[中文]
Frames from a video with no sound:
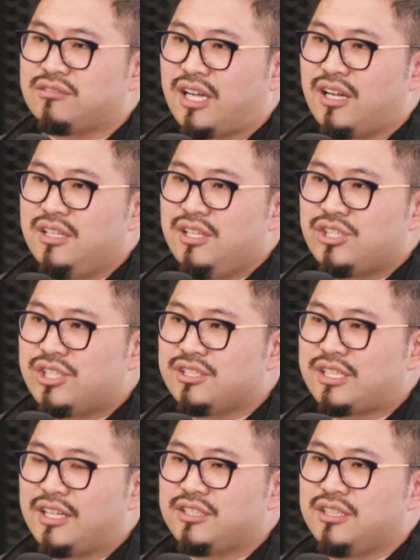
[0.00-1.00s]
那现
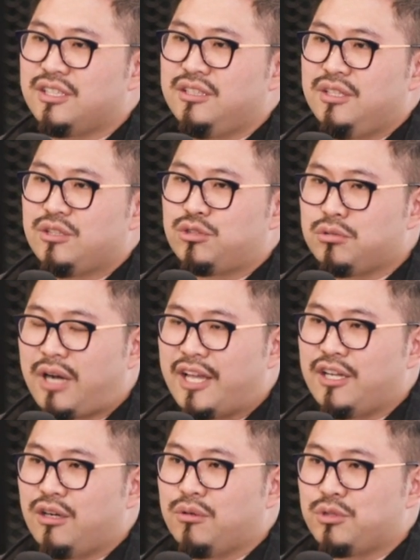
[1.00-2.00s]
在呢，出来以
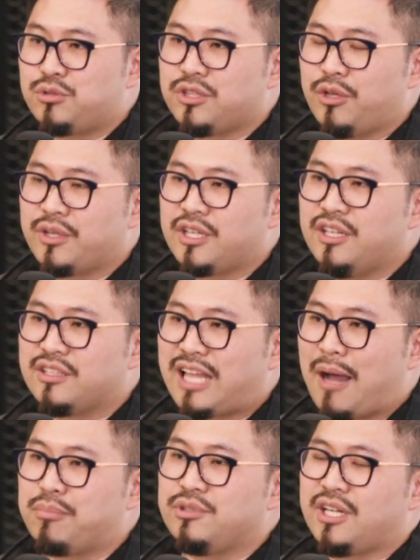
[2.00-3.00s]
后，我觉得有一个很
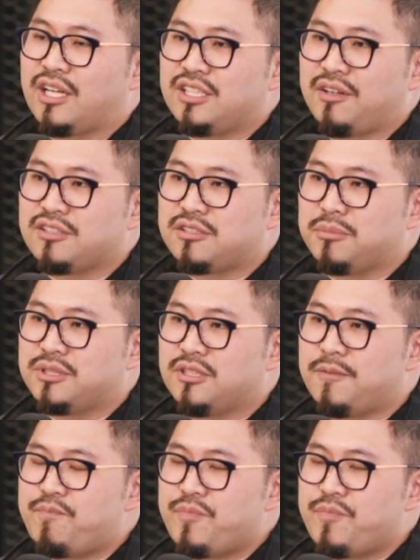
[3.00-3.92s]
大不一样的地方是什么呢？